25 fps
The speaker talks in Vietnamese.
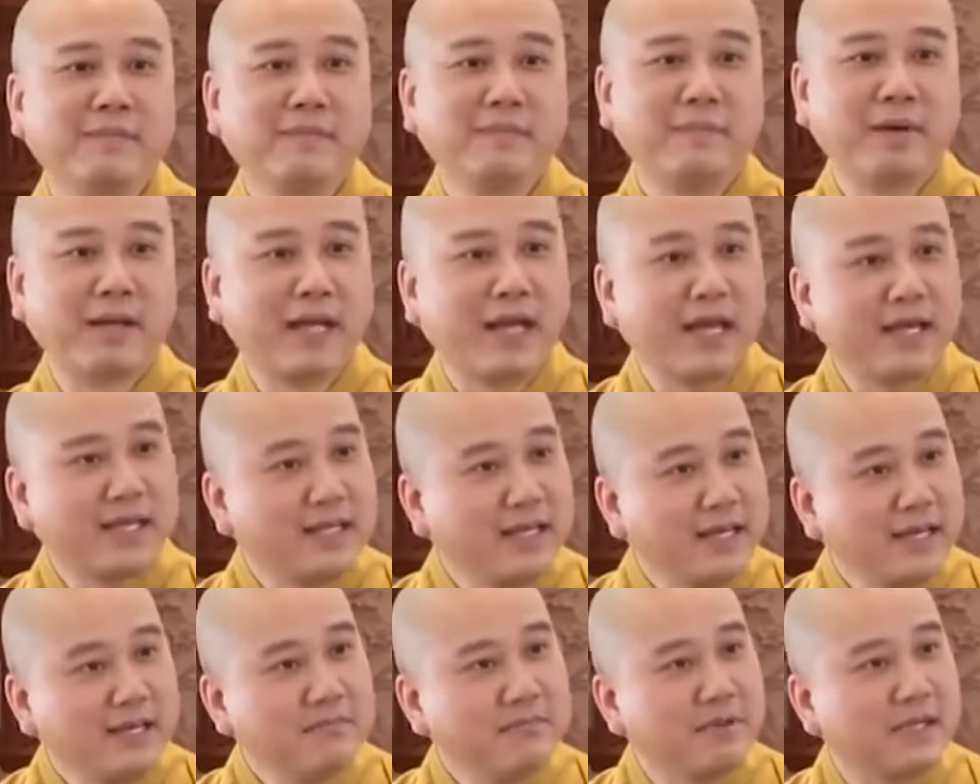mà thế
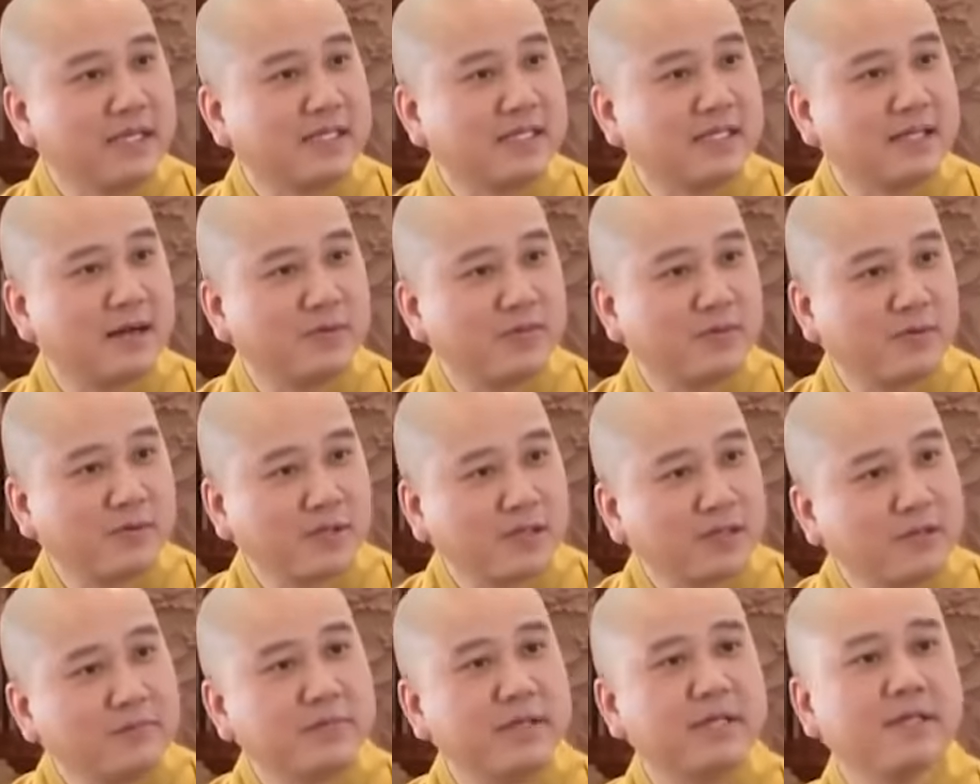giới mình không có
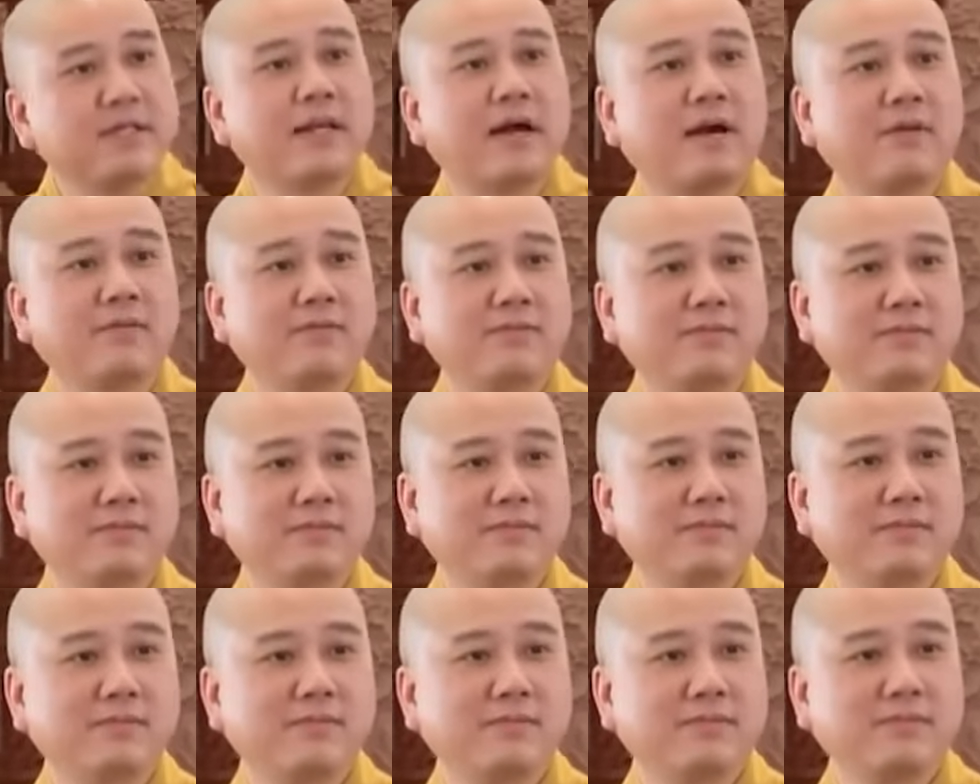những biến động
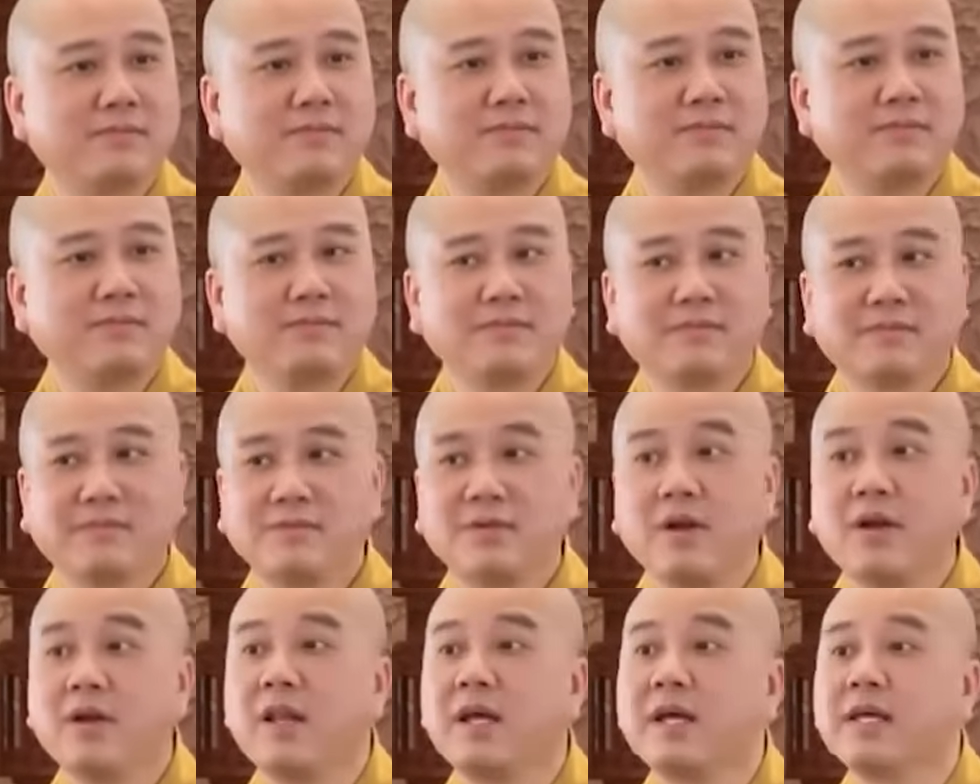
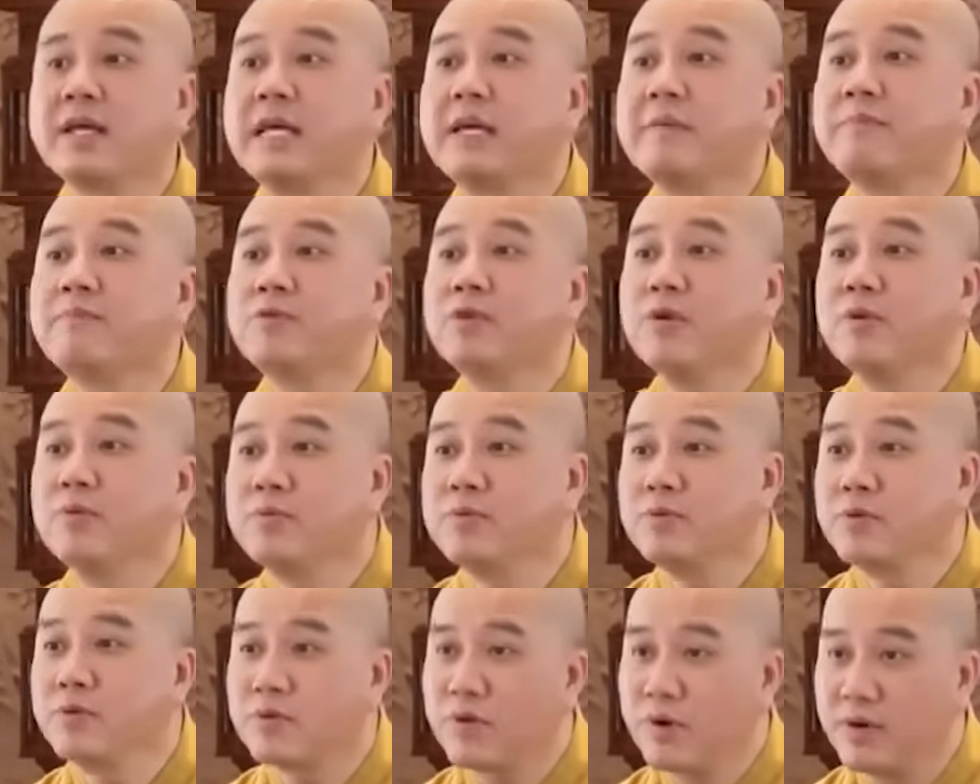đó là nghiệp
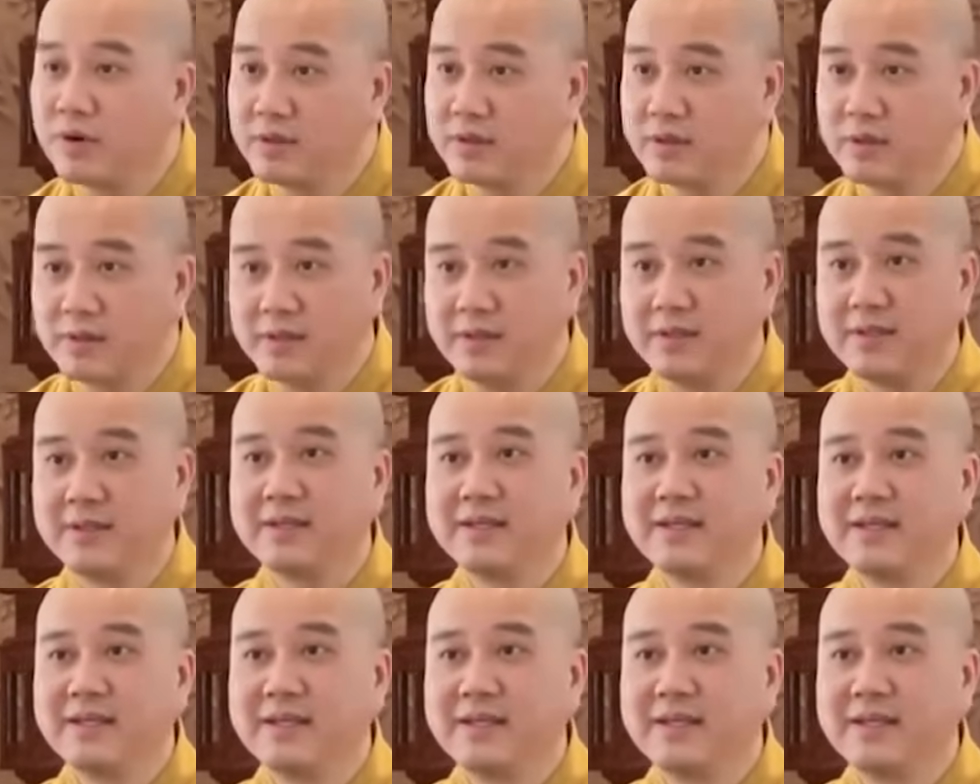chung của con người